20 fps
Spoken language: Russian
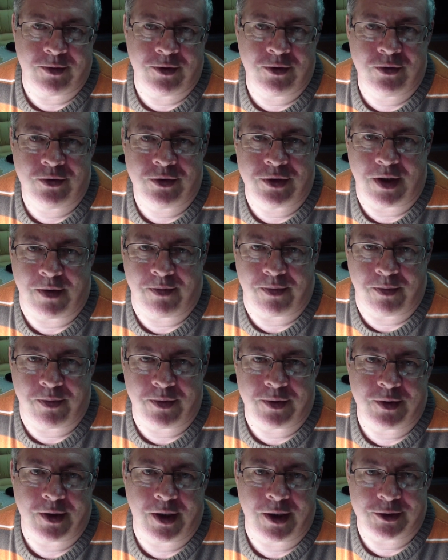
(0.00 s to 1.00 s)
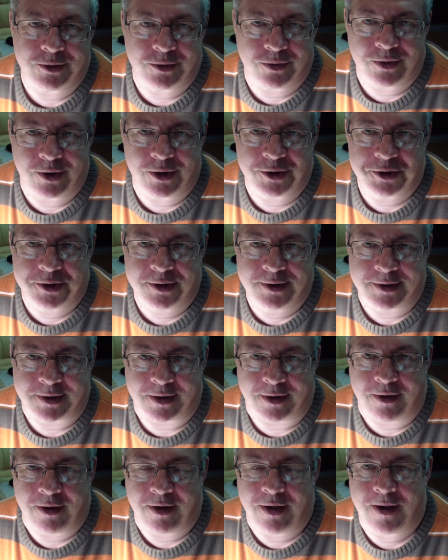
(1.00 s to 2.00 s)
минут я попытаюсь
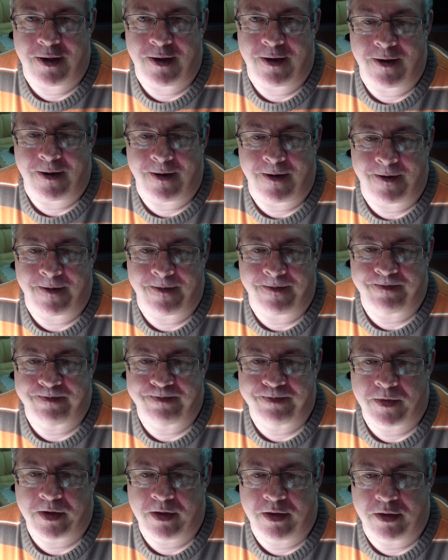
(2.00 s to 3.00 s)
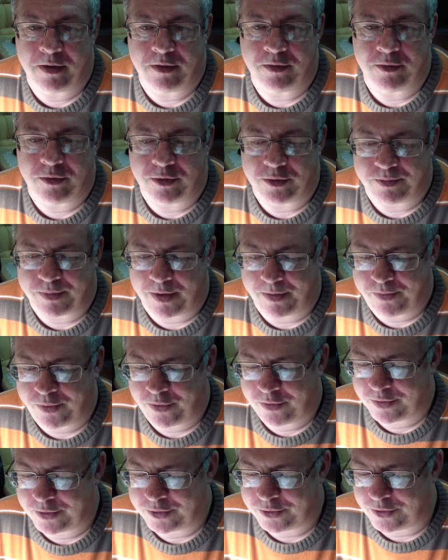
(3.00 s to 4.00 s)
уложиться вот, по
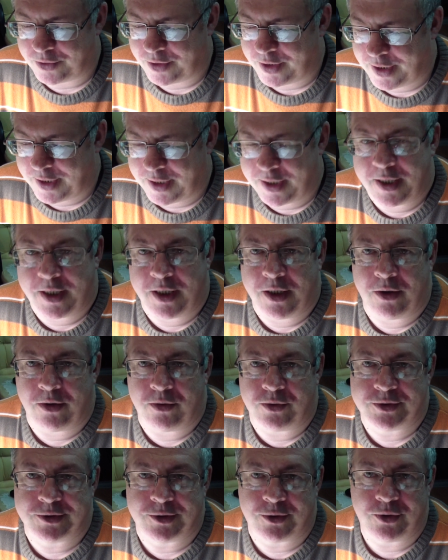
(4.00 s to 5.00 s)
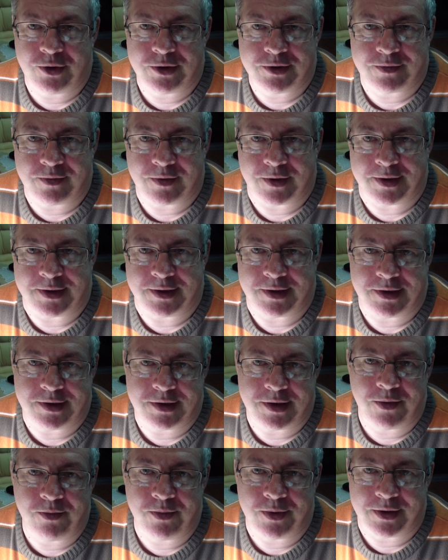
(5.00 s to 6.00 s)
поводу устройства
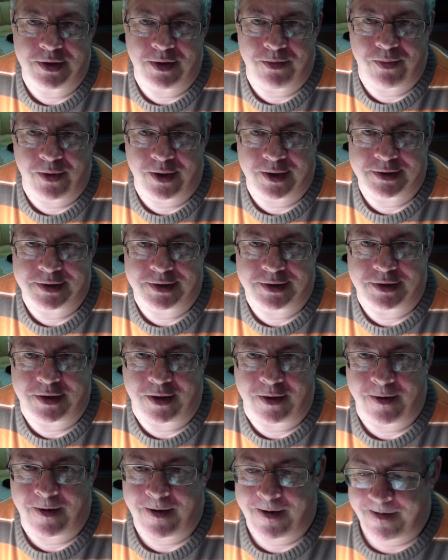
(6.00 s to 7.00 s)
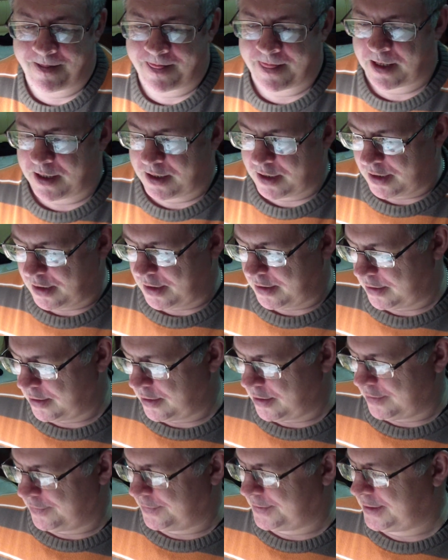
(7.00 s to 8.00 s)
систем безопасности.
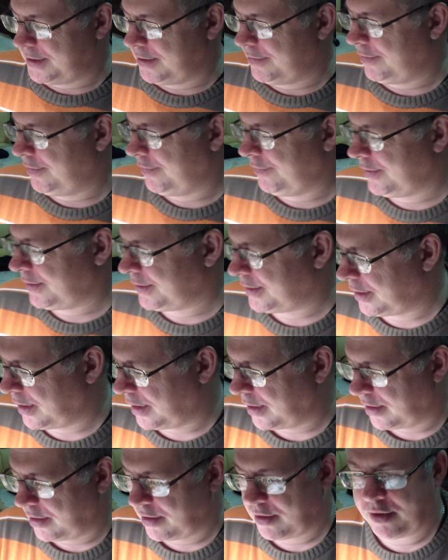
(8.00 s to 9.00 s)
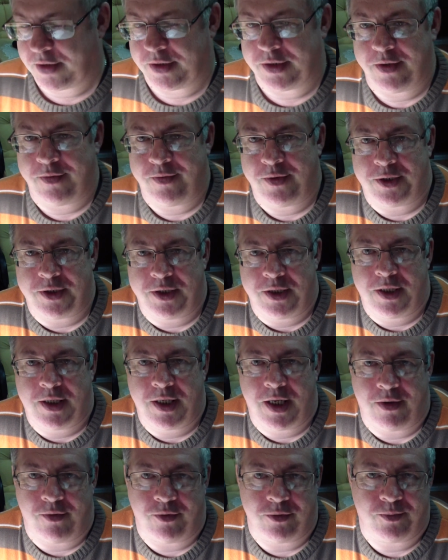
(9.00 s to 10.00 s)
Э, все вы видели,
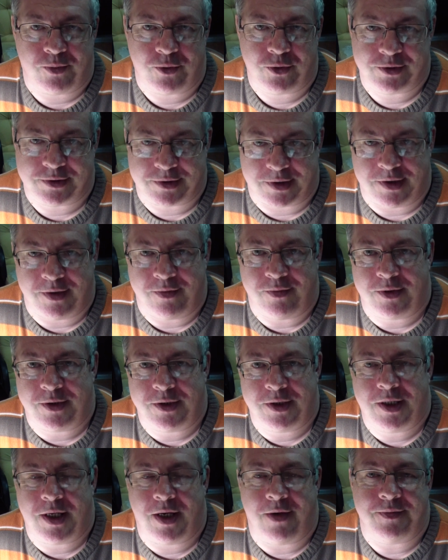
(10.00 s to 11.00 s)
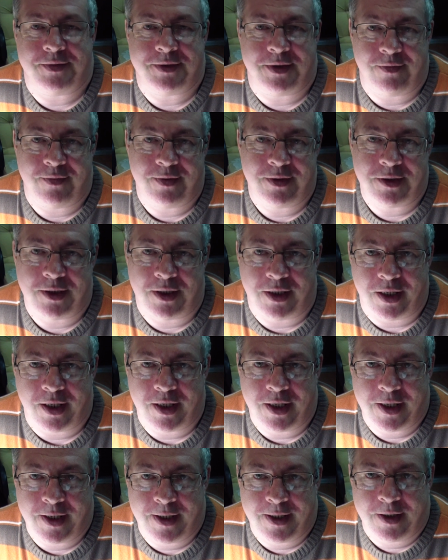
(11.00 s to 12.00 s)
наверняка, вот просто наверняка все
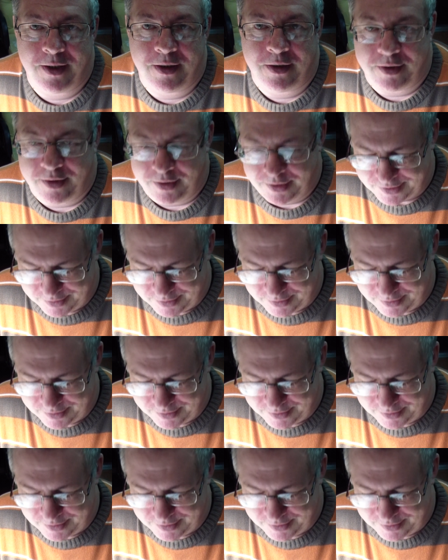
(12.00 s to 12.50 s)
видели и